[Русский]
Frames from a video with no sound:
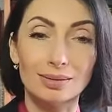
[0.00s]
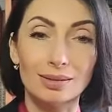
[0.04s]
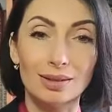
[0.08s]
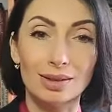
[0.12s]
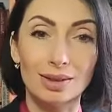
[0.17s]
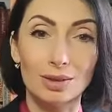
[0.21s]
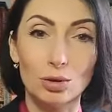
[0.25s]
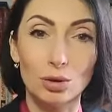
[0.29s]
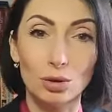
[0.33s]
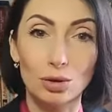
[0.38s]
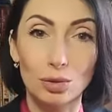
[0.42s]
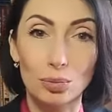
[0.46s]

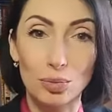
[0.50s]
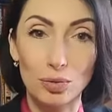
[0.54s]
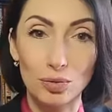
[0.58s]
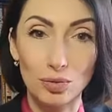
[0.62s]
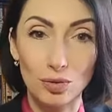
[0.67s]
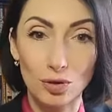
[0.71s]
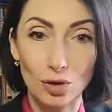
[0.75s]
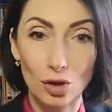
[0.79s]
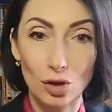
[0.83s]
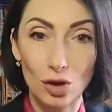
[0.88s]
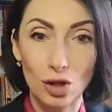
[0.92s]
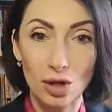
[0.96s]
идет
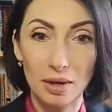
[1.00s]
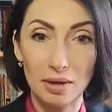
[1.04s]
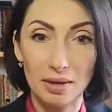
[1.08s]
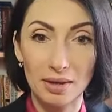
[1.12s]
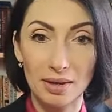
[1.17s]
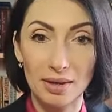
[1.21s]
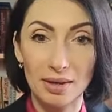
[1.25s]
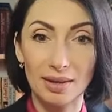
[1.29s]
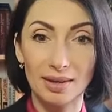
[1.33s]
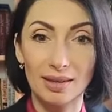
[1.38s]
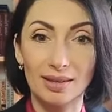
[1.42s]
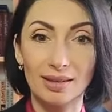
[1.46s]

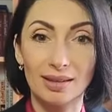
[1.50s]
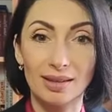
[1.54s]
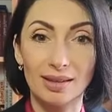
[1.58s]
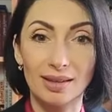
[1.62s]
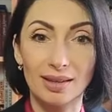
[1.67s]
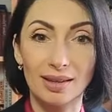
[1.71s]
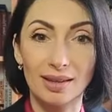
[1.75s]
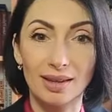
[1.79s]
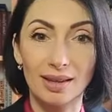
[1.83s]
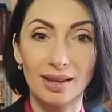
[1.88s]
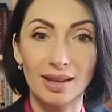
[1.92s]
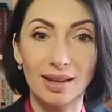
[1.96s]
оповещение
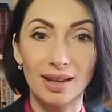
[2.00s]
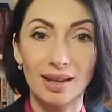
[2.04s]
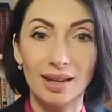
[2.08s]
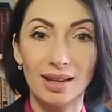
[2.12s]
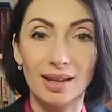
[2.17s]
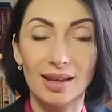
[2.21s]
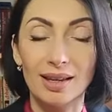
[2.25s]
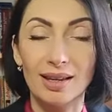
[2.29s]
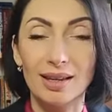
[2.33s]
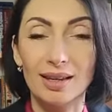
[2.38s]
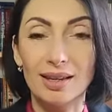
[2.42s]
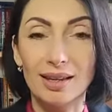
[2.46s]

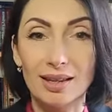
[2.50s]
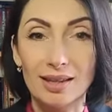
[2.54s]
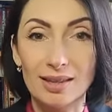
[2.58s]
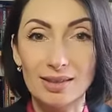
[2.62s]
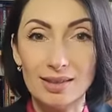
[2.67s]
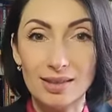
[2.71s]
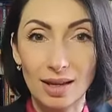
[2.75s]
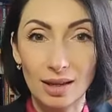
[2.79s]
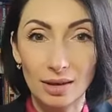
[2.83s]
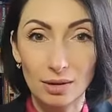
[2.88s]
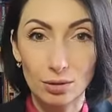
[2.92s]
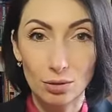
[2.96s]
и
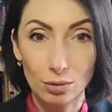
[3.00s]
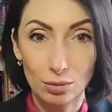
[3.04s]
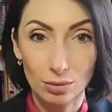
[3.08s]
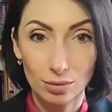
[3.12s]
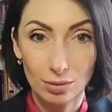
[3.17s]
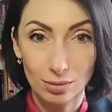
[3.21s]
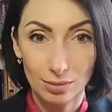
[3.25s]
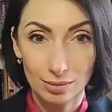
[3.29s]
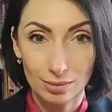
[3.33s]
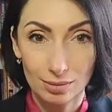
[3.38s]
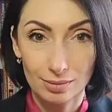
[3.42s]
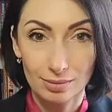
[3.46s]

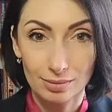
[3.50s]
зайдут.